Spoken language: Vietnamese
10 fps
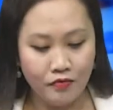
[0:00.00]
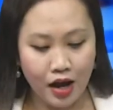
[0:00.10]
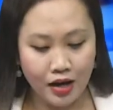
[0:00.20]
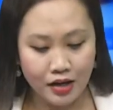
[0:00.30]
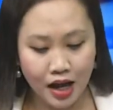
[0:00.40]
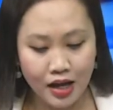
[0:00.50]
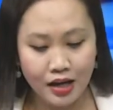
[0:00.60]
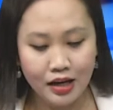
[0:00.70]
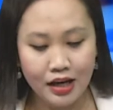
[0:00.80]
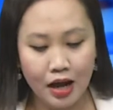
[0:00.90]
và
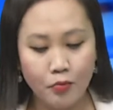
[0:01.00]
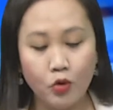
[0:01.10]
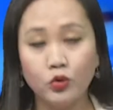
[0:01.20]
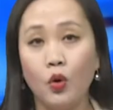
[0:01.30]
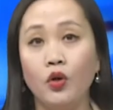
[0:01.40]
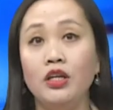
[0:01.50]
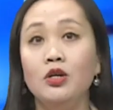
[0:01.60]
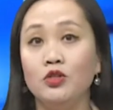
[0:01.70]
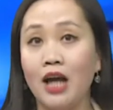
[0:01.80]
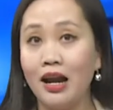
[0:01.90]
đây là một tội
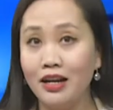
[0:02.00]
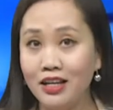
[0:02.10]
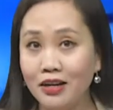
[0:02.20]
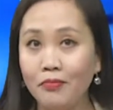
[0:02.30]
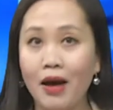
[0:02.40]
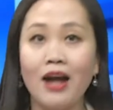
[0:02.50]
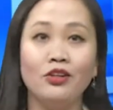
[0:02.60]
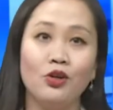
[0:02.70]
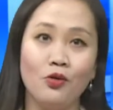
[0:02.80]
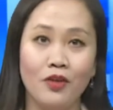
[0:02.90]
điều tra liên bang,
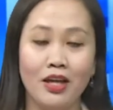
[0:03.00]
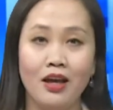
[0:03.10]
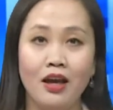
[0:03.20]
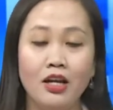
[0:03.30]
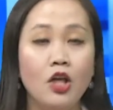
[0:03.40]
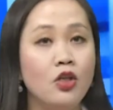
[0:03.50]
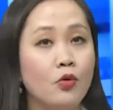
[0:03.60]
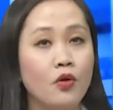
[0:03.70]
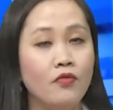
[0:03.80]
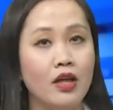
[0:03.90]
thưa quý vị. Nếu như
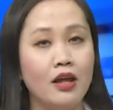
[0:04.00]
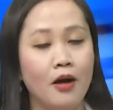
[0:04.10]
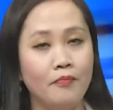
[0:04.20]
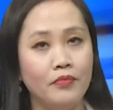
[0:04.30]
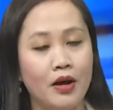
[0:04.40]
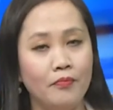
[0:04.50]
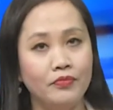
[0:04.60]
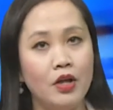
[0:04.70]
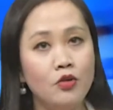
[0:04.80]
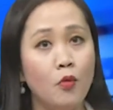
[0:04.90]
quý vị
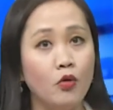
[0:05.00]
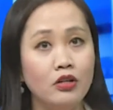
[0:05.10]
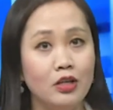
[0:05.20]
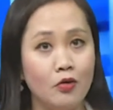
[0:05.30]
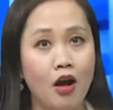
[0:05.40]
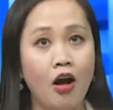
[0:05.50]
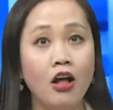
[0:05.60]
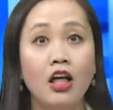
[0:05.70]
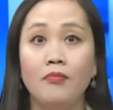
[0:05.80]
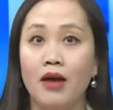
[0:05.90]
nếu như một người nào đó
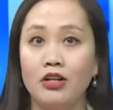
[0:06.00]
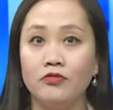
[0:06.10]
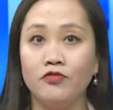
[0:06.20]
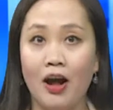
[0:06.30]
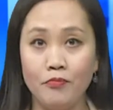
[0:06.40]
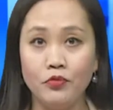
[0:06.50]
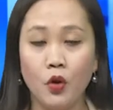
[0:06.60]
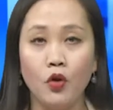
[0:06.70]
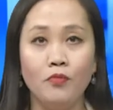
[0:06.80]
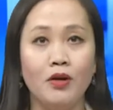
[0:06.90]
mà phạm
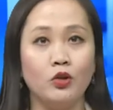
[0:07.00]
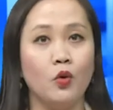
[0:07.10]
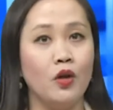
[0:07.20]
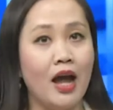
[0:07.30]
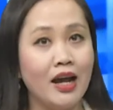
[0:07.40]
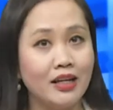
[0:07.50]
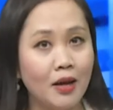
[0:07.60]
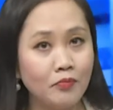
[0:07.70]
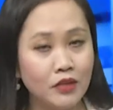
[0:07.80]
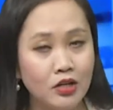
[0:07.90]
tội mà tội ăn
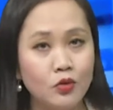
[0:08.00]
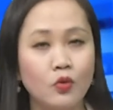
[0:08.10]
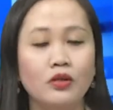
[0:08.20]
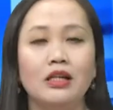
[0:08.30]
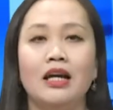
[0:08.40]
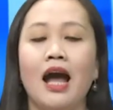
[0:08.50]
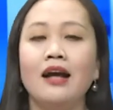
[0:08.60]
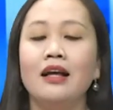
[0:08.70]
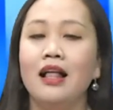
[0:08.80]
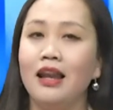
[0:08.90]
cắp thư của người khác,
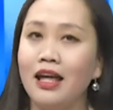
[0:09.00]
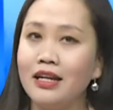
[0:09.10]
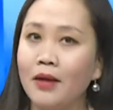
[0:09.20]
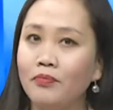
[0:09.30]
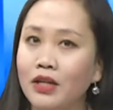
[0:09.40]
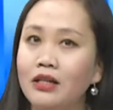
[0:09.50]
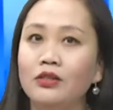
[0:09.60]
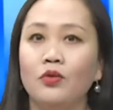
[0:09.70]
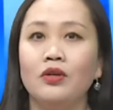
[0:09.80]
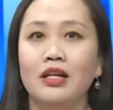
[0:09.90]
lấy cắp
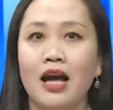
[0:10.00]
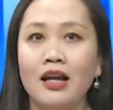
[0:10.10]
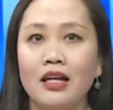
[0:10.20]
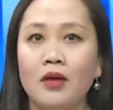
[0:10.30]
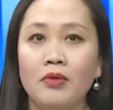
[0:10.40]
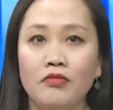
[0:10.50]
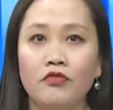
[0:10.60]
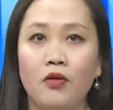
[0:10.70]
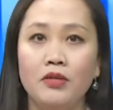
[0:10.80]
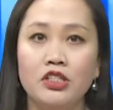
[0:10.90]
thư của người khác, lấy cắp
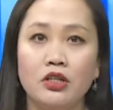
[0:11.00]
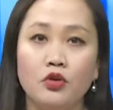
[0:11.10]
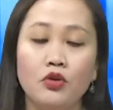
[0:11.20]
information của